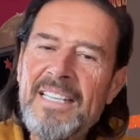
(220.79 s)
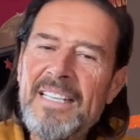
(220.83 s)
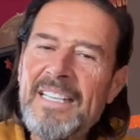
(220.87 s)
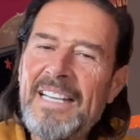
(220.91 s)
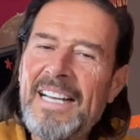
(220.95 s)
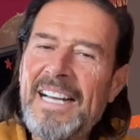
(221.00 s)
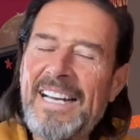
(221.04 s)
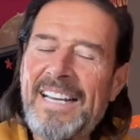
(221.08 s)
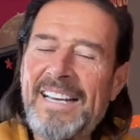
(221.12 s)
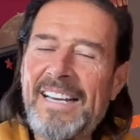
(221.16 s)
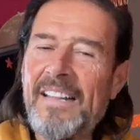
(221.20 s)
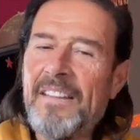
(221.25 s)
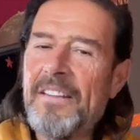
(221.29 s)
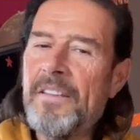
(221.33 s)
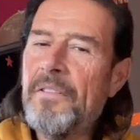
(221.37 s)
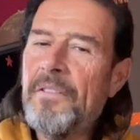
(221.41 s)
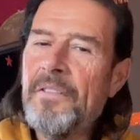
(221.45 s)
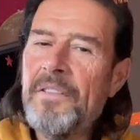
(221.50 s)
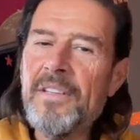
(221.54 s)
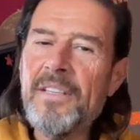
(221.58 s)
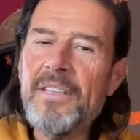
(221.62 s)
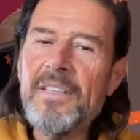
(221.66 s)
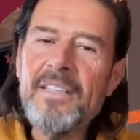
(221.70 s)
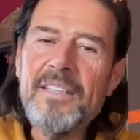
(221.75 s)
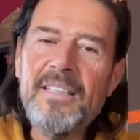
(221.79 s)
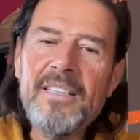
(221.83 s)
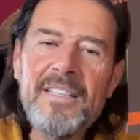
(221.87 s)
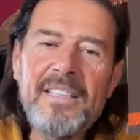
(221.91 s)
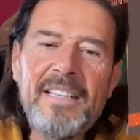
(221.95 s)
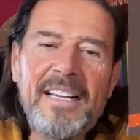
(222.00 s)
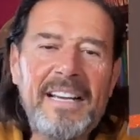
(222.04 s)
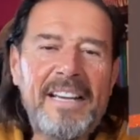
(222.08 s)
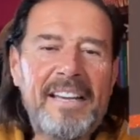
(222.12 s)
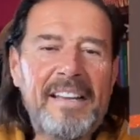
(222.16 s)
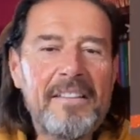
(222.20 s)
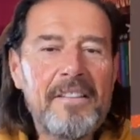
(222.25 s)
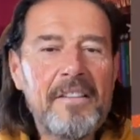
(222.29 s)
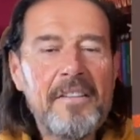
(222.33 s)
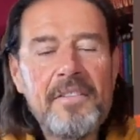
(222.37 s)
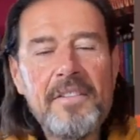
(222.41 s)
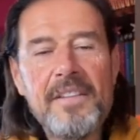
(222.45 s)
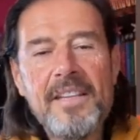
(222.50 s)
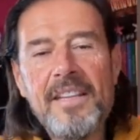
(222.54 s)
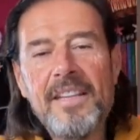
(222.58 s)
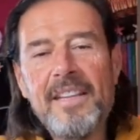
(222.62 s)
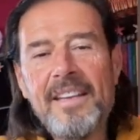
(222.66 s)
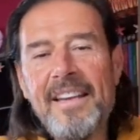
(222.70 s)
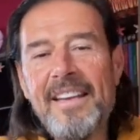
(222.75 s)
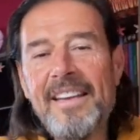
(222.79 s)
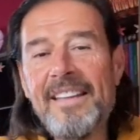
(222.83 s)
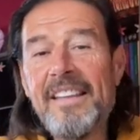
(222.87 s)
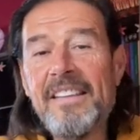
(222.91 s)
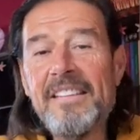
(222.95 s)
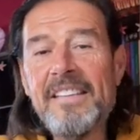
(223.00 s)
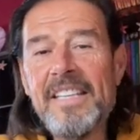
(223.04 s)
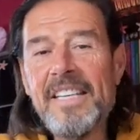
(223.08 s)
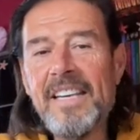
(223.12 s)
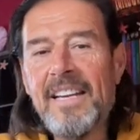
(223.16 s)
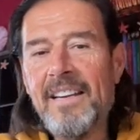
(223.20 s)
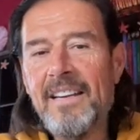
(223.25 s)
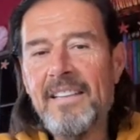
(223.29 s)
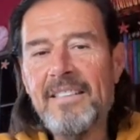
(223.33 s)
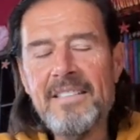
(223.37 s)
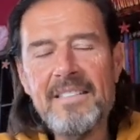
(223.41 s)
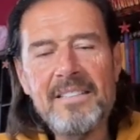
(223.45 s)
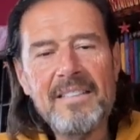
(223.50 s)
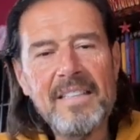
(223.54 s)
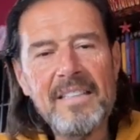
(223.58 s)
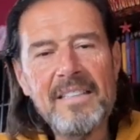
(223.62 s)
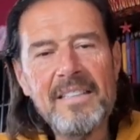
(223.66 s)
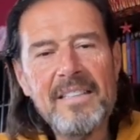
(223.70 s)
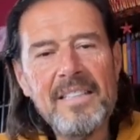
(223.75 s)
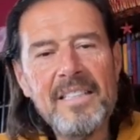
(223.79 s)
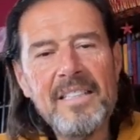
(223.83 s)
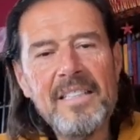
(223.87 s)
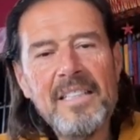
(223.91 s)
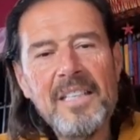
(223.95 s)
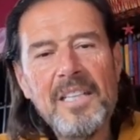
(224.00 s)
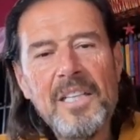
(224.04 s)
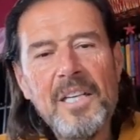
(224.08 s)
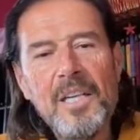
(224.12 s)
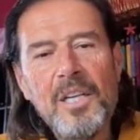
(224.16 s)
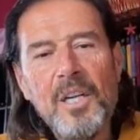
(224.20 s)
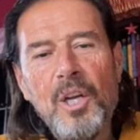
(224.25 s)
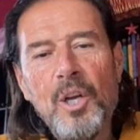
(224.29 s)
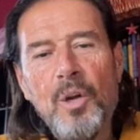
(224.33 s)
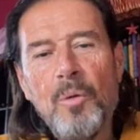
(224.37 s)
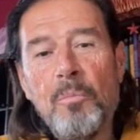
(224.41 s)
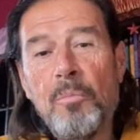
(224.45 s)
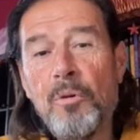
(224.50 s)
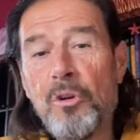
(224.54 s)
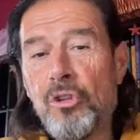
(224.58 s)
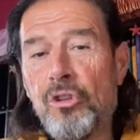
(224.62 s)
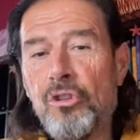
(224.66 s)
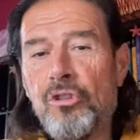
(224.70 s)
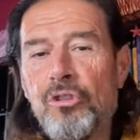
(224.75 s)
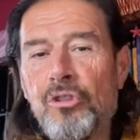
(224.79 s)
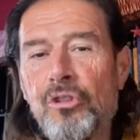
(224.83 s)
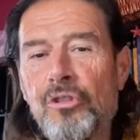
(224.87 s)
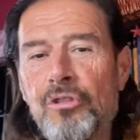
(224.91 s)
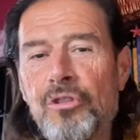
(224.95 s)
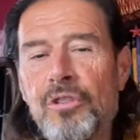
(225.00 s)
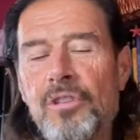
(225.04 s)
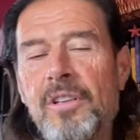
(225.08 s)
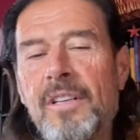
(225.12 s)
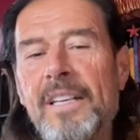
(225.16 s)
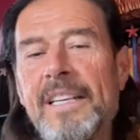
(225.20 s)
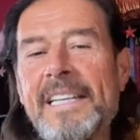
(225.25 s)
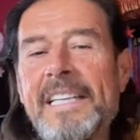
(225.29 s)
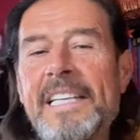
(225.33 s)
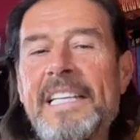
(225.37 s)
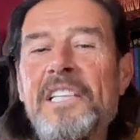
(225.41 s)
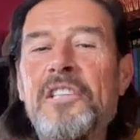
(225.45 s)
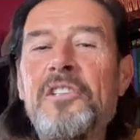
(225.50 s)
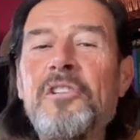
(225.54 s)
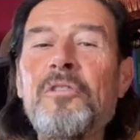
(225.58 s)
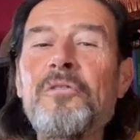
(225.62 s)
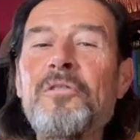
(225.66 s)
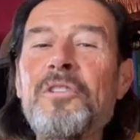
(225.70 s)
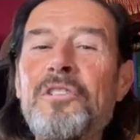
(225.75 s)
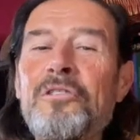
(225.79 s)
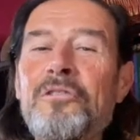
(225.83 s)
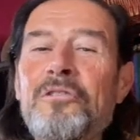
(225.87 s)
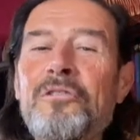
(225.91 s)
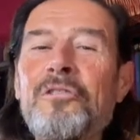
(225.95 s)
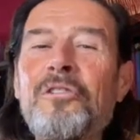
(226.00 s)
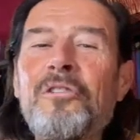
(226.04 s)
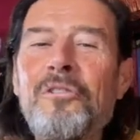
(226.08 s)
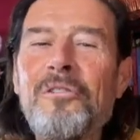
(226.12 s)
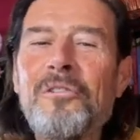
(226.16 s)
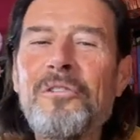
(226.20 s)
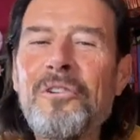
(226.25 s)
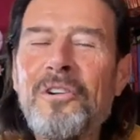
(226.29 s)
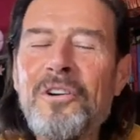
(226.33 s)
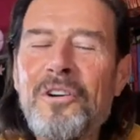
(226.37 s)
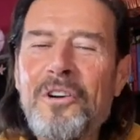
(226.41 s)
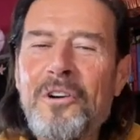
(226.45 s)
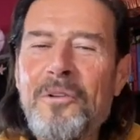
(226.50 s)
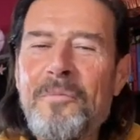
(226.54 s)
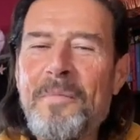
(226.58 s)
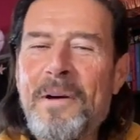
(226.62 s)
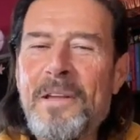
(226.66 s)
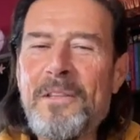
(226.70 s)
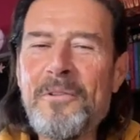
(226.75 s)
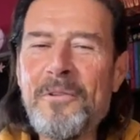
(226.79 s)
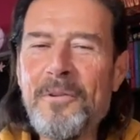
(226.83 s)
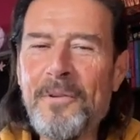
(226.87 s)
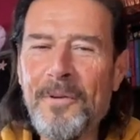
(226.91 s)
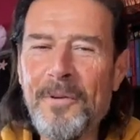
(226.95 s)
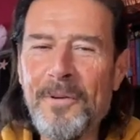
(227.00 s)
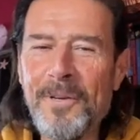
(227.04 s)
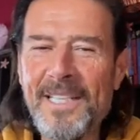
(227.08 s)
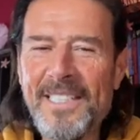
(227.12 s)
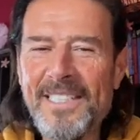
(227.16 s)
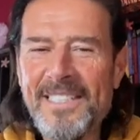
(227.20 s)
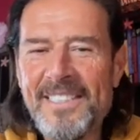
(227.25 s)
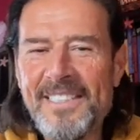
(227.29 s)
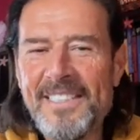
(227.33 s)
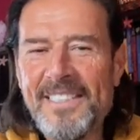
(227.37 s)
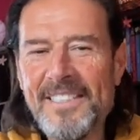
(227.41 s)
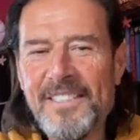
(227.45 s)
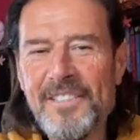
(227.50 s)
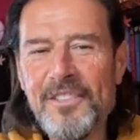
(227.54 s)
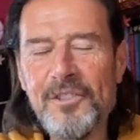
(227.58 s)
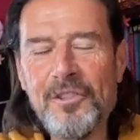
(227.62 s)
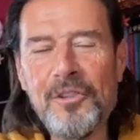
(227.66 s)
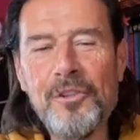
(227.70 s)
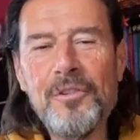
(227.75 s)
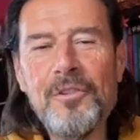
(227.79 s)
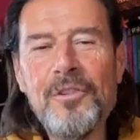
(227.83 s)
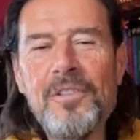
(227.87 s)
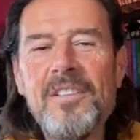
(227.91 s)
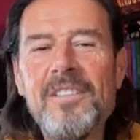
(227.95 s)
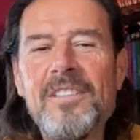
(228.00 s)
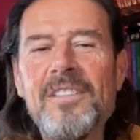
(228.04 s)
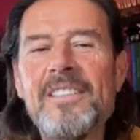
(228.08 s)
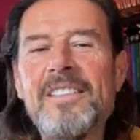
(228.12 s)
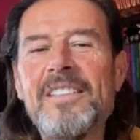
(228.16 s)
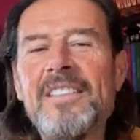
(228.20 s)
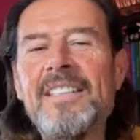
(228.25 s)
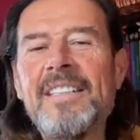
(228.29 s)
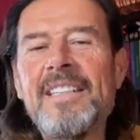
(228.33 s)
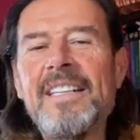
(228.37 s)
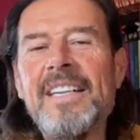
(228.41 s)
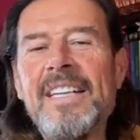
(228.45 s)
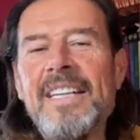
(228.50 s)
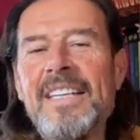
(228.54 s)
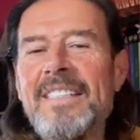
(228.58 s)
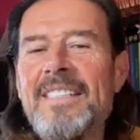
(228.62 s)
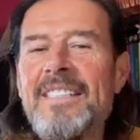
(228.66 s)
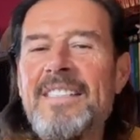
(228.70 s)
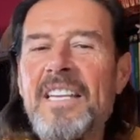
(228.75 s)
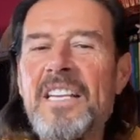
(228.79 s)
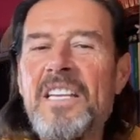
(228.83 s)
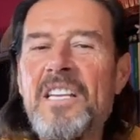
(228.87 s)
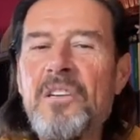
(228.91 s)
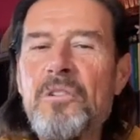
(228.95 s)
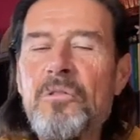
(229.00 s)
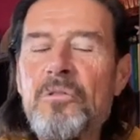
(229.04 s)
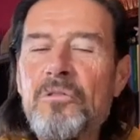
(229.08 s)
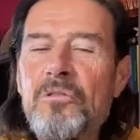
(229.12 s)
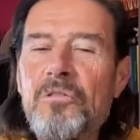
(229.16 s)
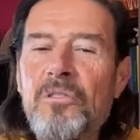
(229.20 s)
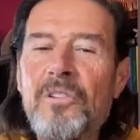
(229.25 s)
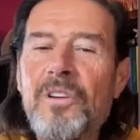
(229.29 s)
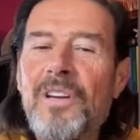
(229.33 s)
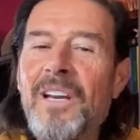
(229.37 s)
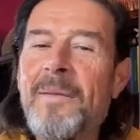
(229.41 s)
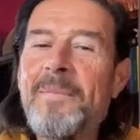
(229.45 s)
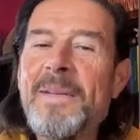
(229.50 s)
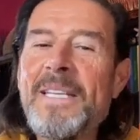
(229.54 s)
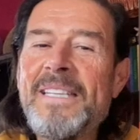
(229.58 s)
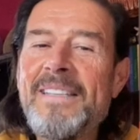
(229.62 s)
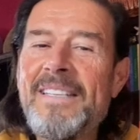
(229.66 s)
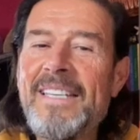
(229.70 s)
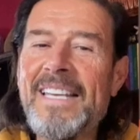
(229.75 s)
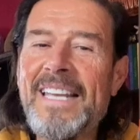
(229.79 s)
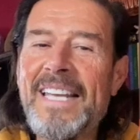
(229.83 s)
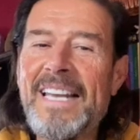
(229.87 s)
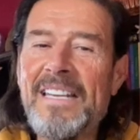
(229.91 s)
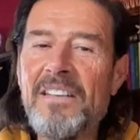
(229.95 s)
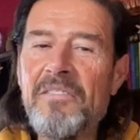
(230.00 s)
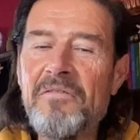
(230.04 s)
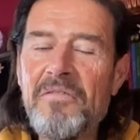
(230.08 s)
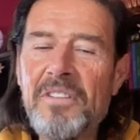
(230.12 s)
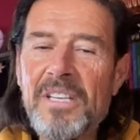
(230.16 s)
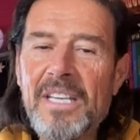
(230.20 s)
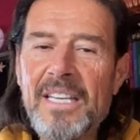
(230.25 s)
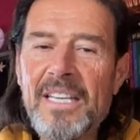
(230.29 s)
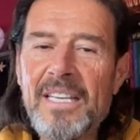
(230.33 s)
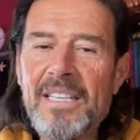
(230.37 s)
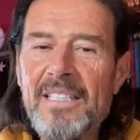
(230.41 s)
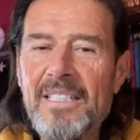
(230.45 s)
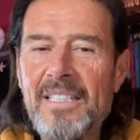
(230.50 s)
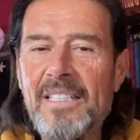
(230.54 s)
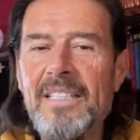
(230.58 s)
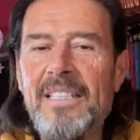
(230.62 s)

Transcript: Agradece, agradece cada día, cada instante por todo y todo es todo con mayúscula. Todo es incluso lo que la mente califica